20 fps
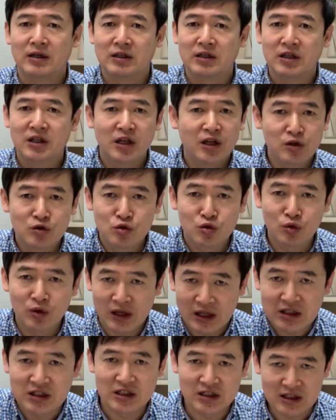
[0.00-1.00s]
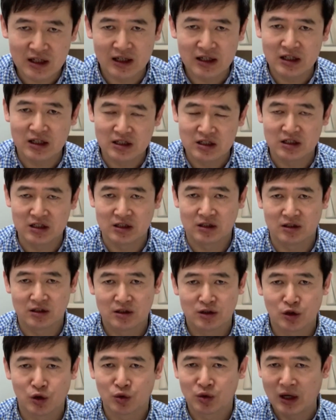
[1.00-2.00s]
和耶稣联系在一起，
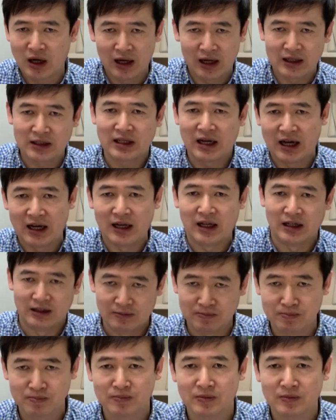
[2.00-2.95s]
求他来带领